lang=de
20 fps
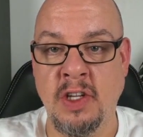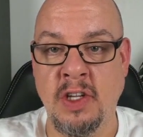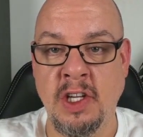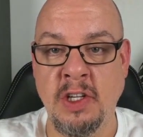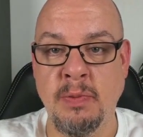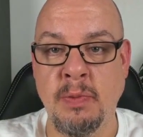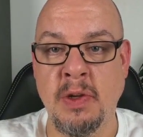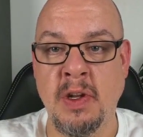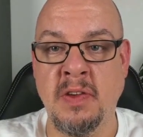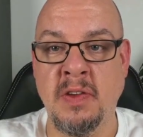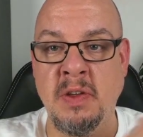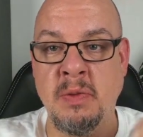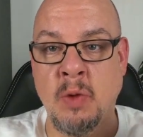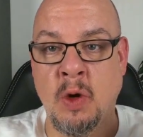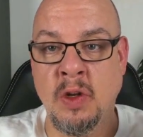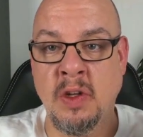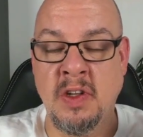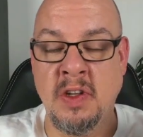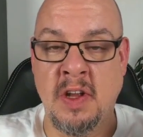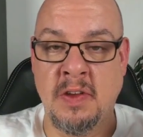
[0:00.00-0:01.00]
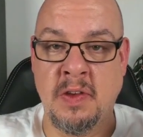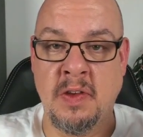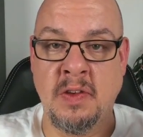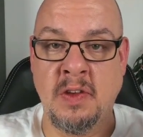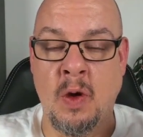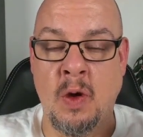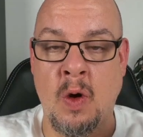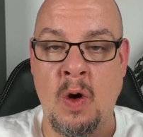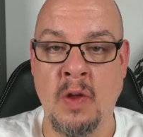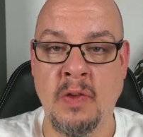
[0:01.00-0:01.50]
Ich bin der Simon, das ist
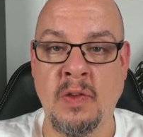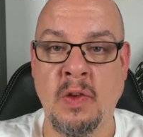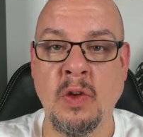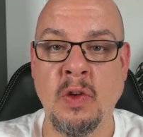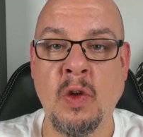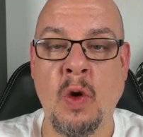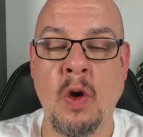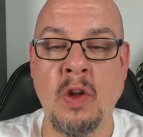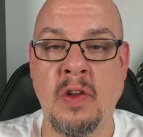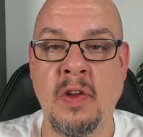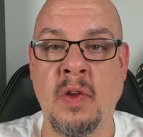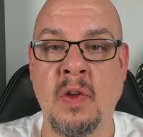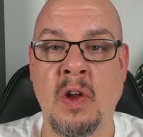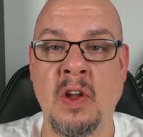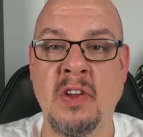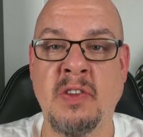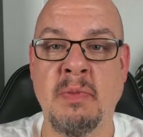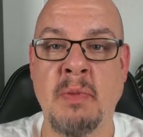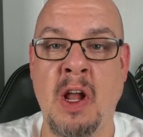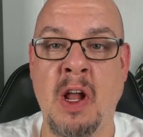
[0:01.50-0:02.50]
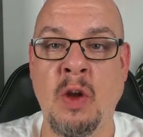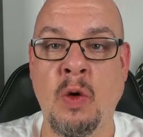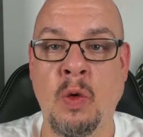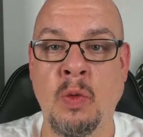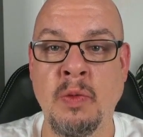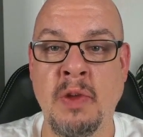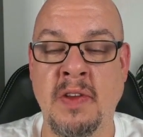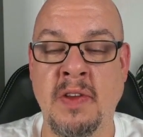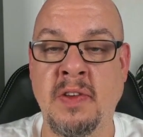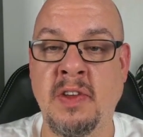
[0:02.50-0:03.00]
der Horst und heute soll es mal
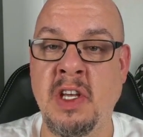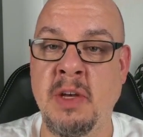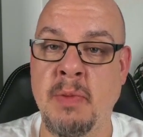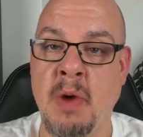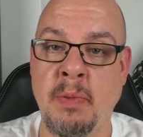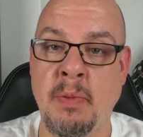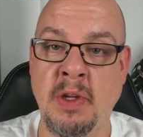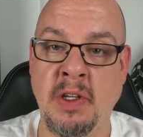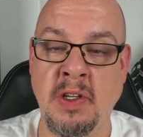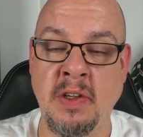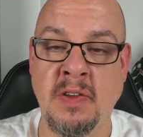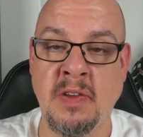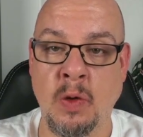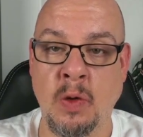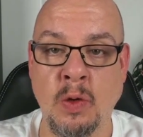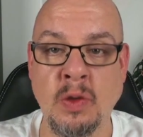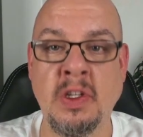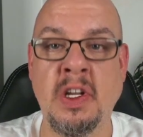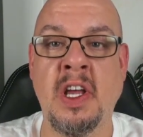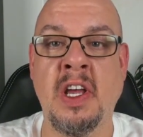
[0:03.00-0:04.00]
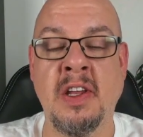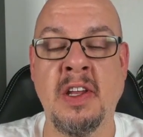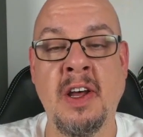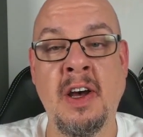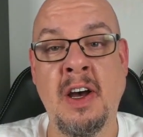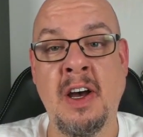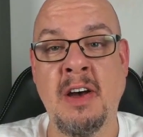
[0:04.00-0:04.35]
um das Thema Petitionen gehen,